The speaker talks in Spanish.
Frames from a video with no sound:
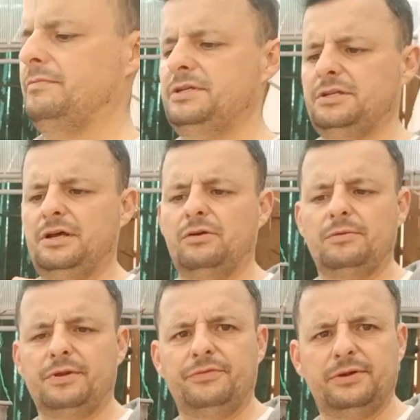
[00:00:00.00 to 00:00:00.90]
¿Veis a lo
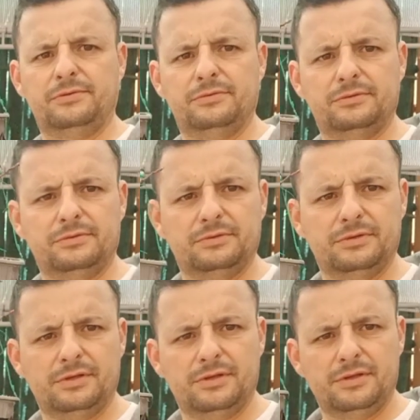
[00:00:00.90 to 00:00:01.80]
que me refiero?
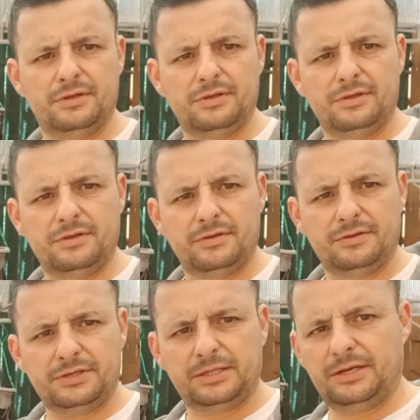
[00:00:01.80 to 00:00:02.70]

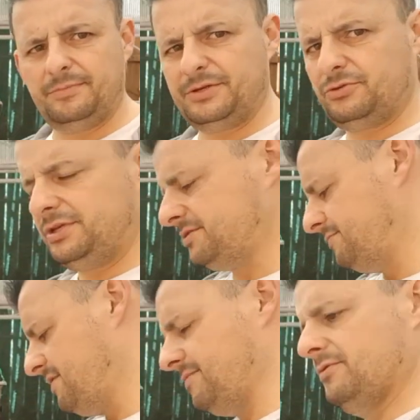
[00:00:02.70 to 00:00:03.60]
Ya tiene peso y ya se
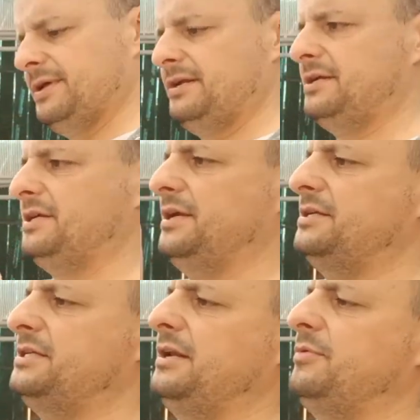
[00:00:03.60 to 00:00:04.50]
empieza a mover. Así
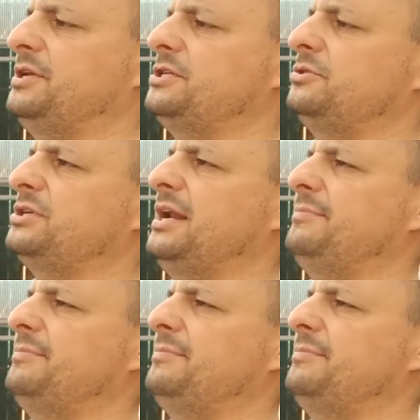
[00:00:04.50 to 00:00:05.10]
que si le ponéis estos